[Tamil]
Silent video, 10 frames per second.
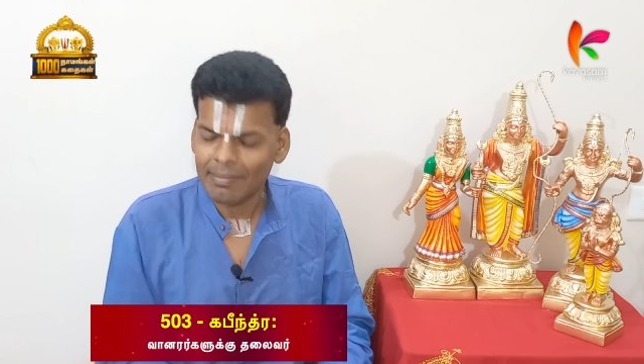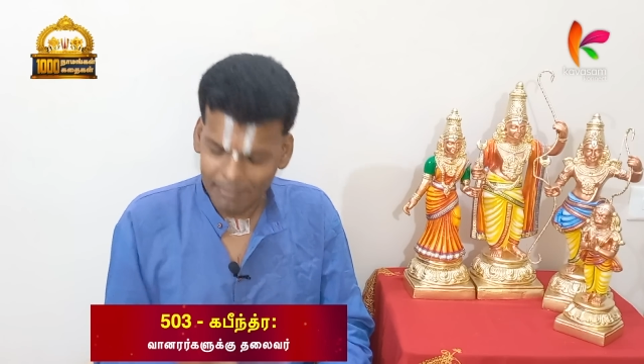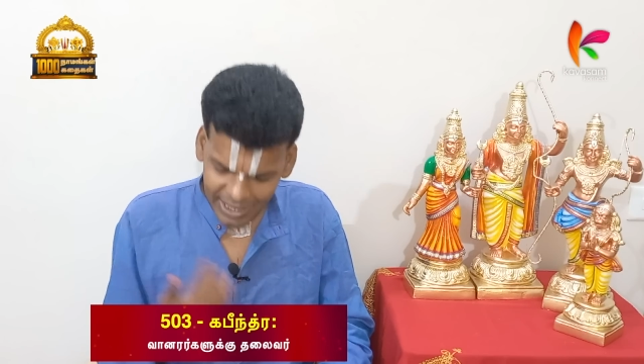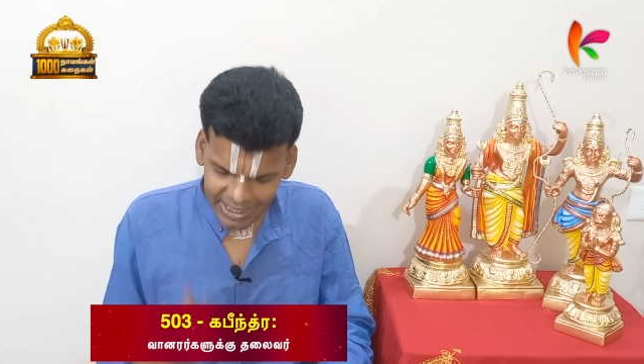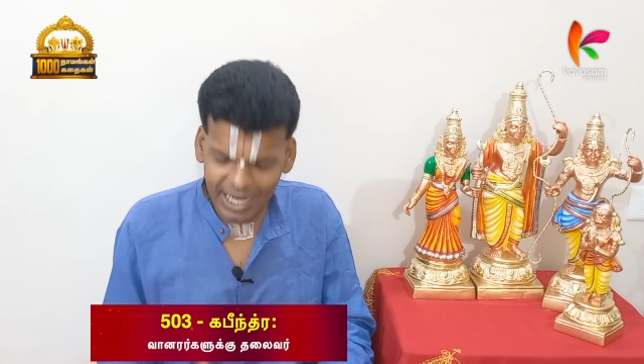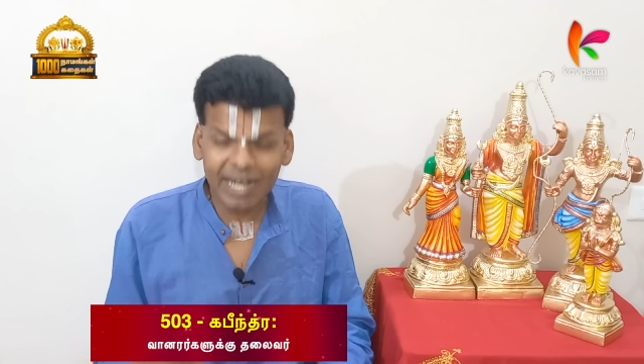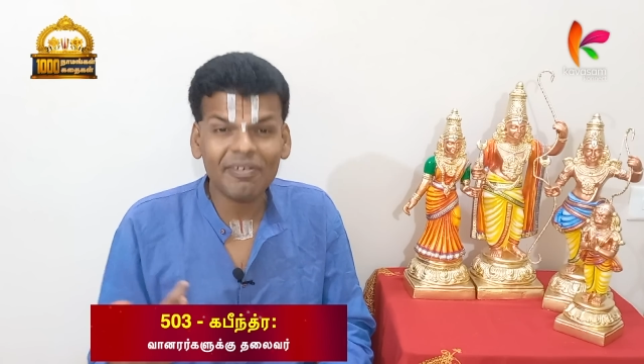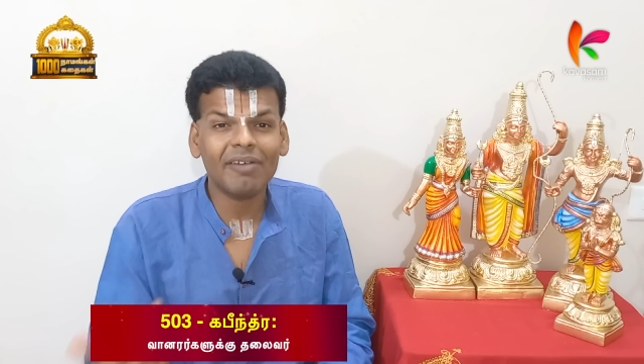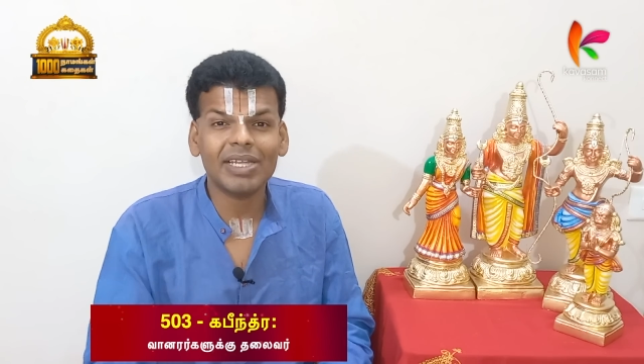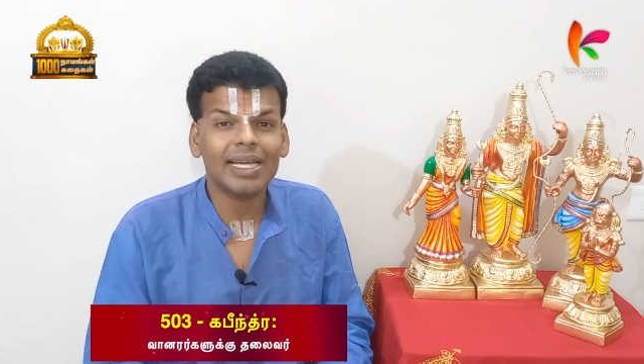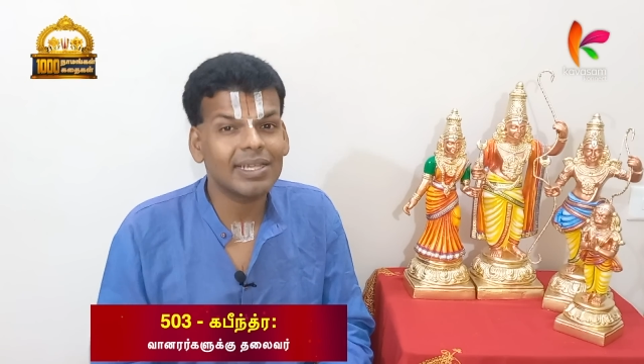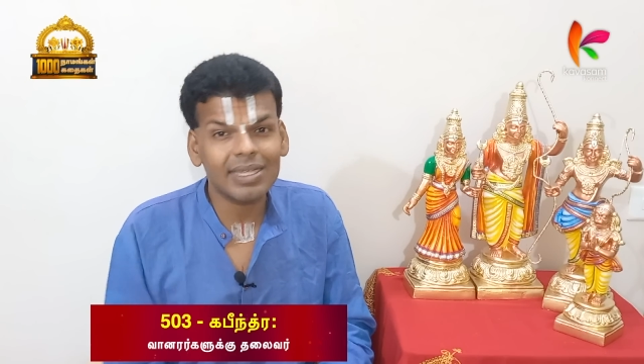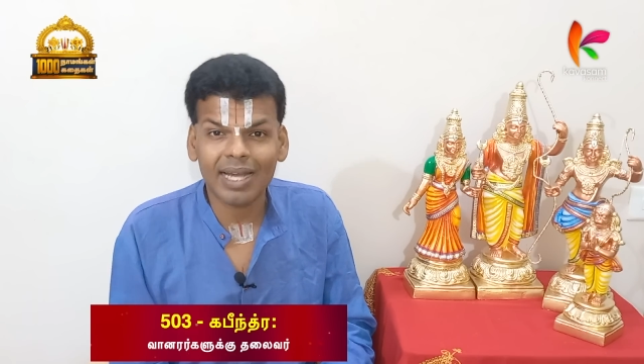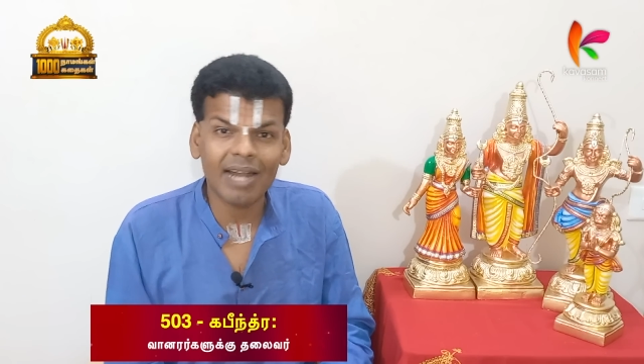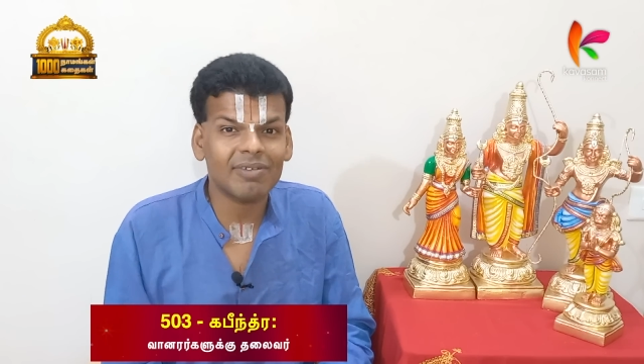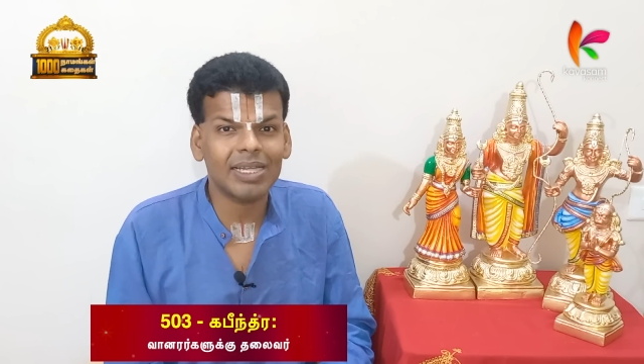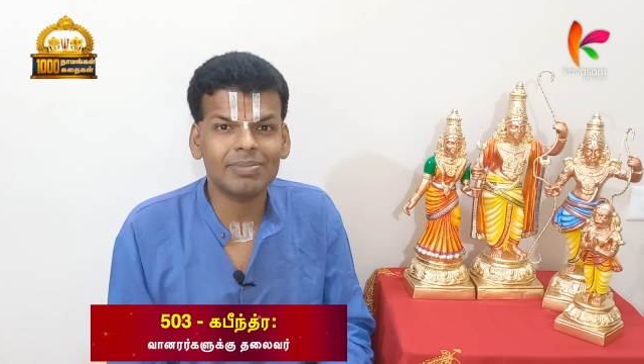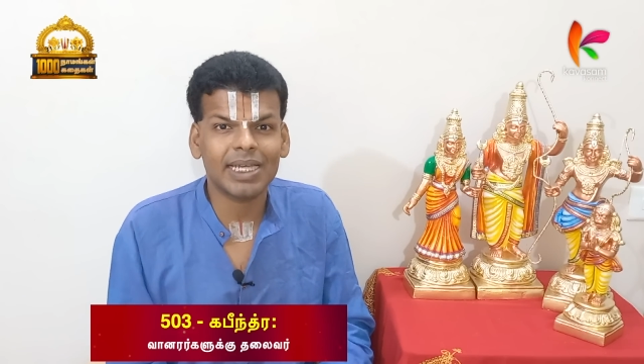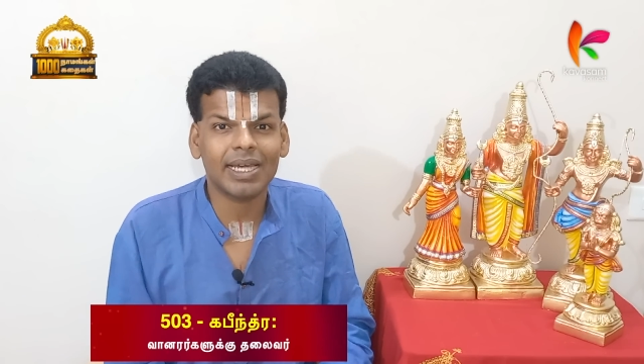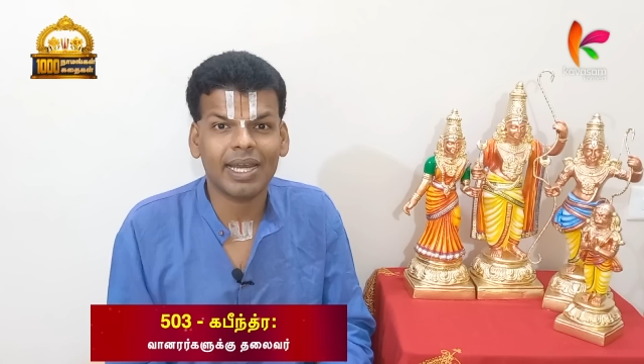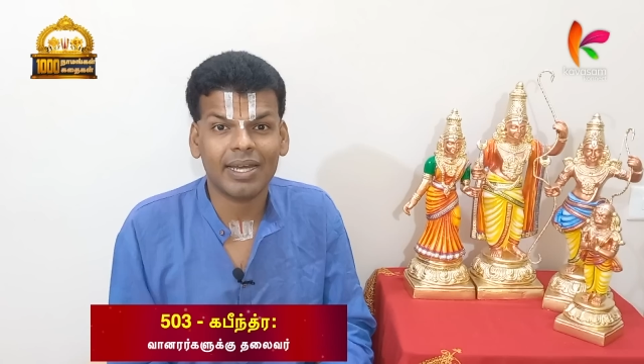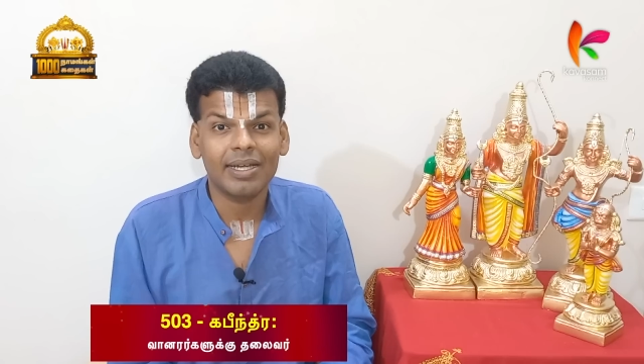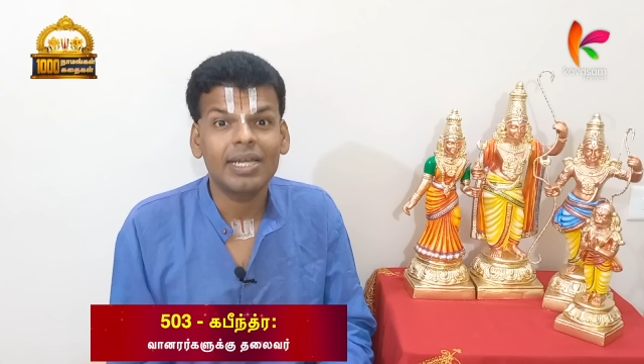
மனிதனாகவே அவதரித்து நான் வதம் செய்கிறேன்